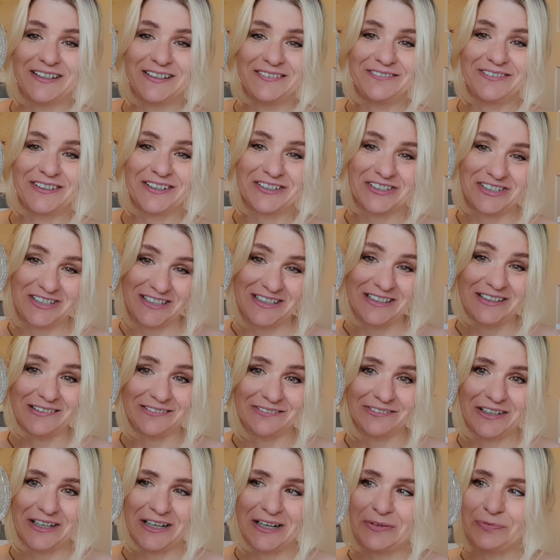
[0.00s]
in verschiedenen
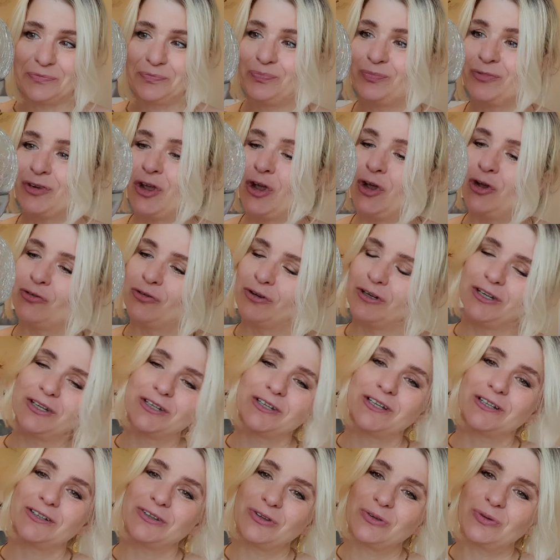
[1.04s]
Farben. Finde
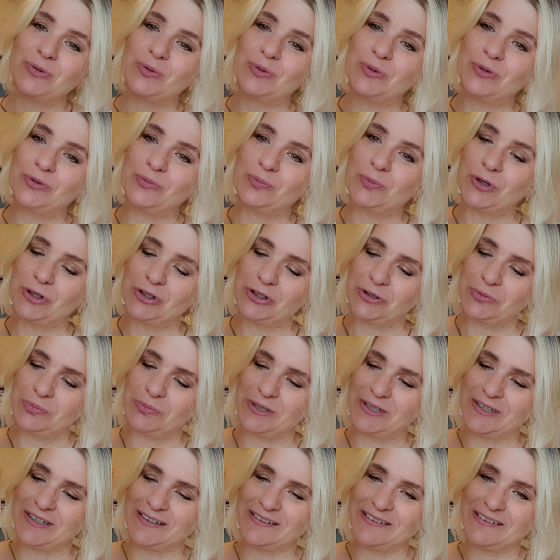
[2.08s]
ich ganz süß, möchte ich
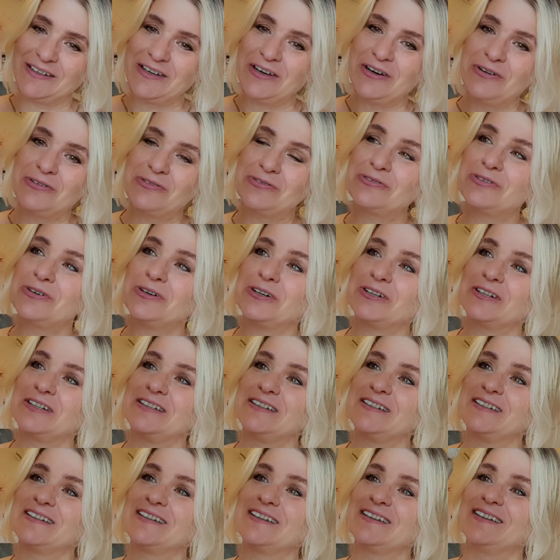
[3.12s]
mir dann vorne
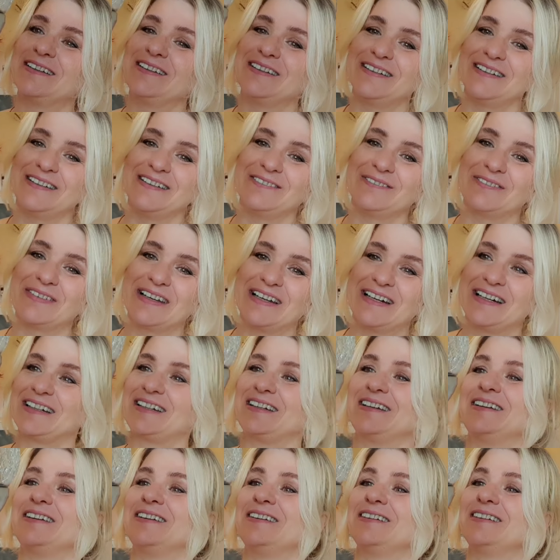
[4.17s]
in, im
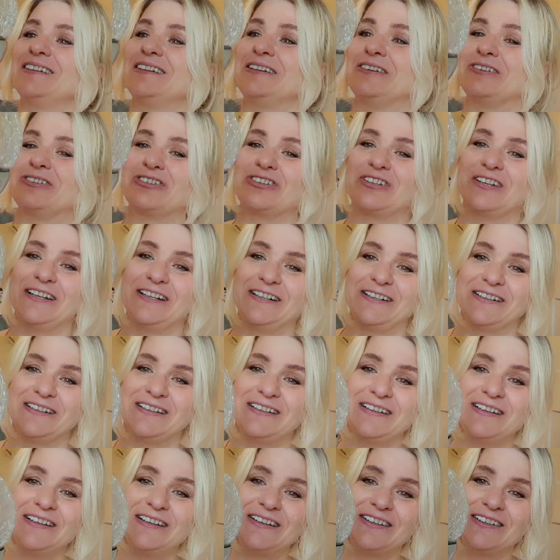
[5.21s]
Garten hinstellen.
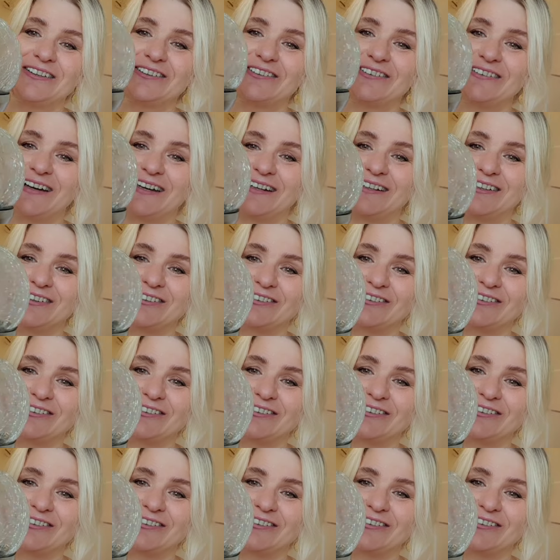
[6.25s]
So eine